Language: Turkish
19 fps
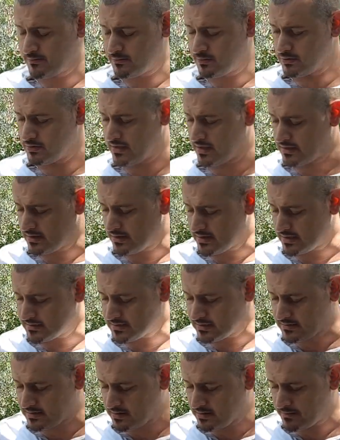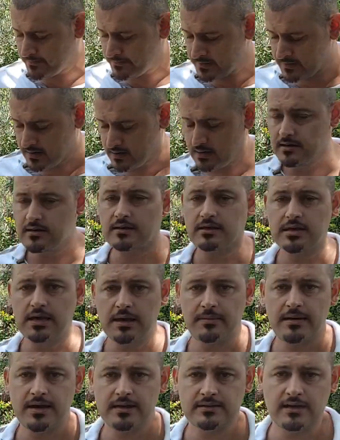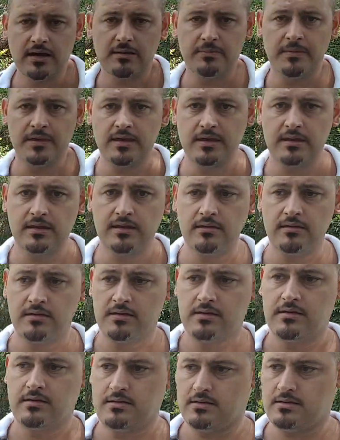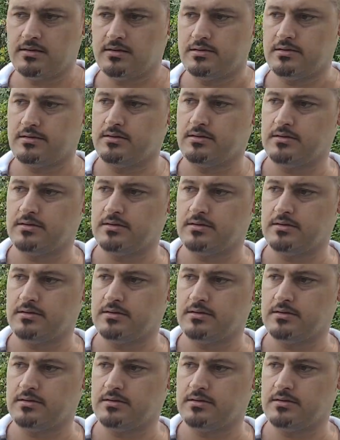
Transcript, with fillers: bunların arasında e, kemer takma yeri, e,